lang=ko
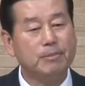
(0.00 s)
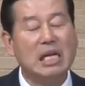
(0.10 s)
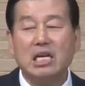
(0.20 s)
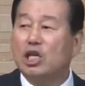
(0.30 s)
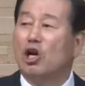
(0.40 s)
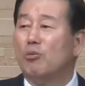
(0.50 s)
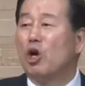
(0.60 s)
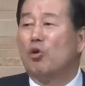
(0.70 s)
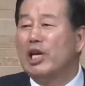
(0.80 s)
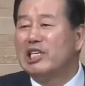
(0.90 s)
그러므로
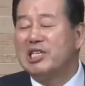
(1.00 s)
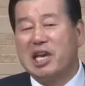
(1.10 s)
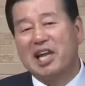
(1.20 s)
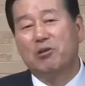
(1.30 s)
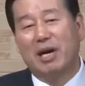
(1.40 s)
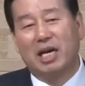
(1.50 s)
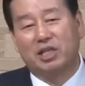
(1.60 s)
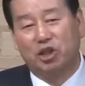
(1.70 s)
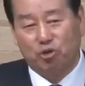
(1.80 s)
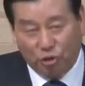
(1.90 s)
우리는 세리와
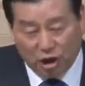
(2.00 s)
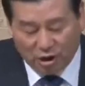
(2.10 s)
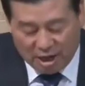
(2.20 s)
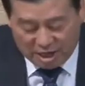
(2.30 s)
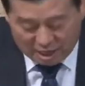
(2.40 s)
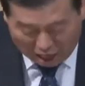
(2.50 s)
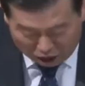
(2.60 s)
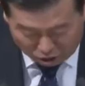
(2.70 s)
같이 주여 나는